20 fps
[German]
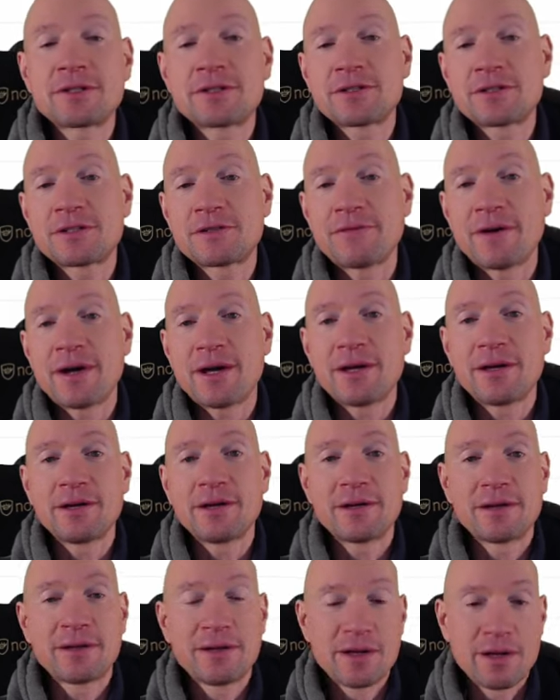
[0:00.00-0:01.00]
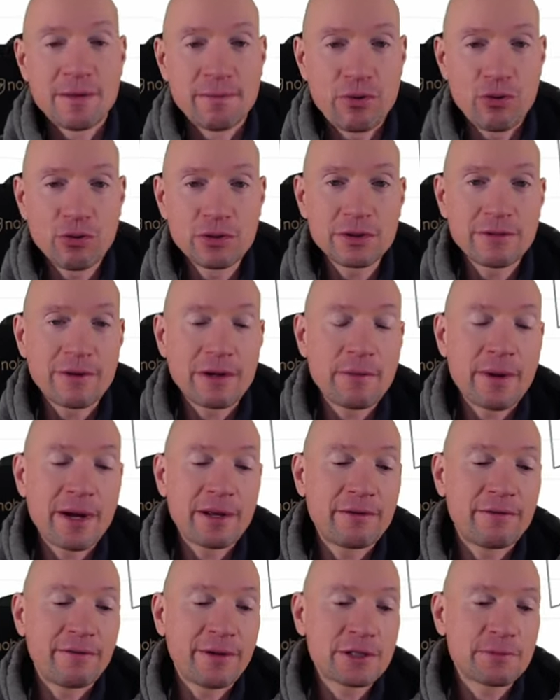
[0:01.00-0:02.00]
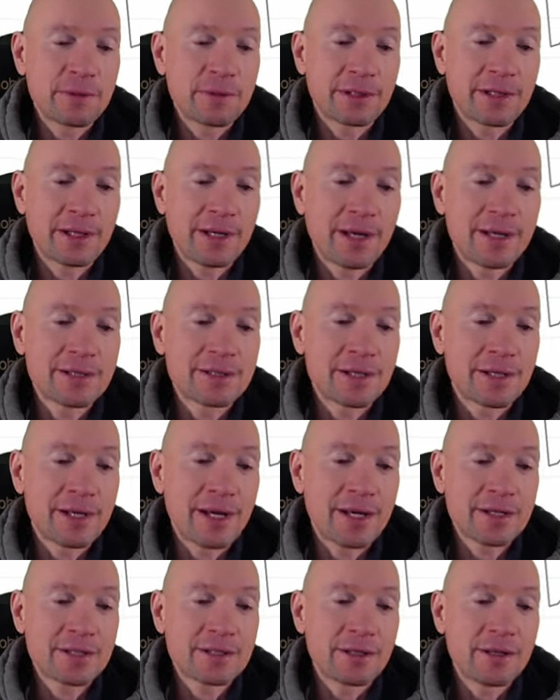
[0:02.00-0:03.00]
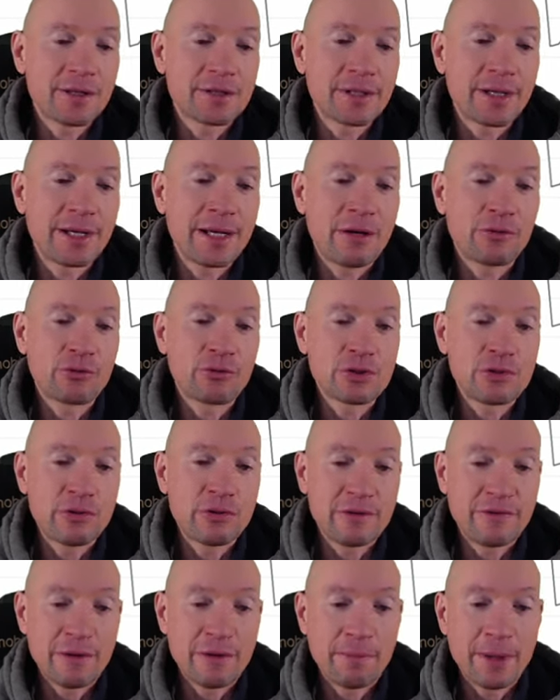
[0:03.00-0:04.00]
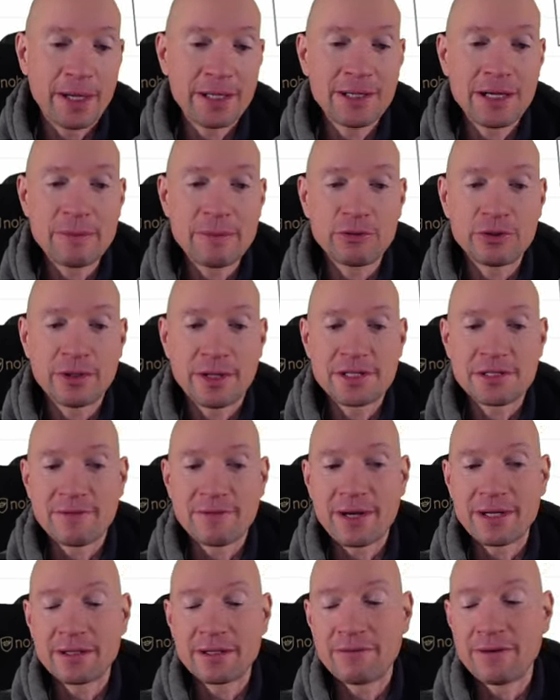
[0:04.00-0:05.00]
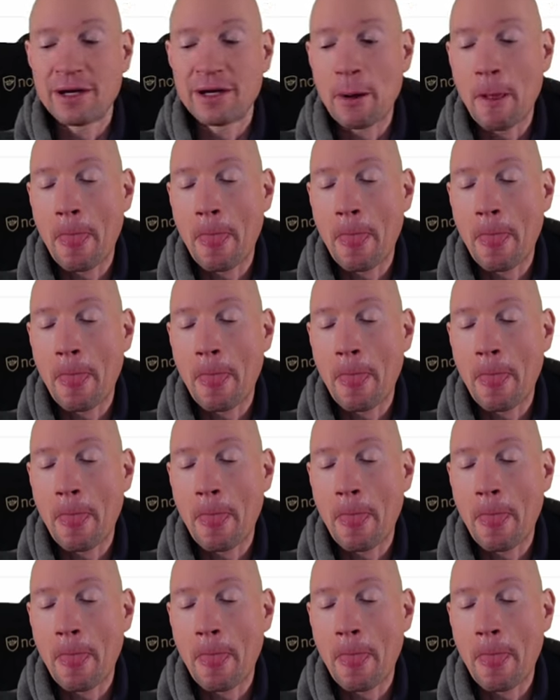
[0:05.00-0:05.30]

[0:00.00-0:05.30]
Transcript: Zwei Punkte waren mein Investment Case. Der erste ist, E-Autos lösen Verbrenner ab und der zweite war,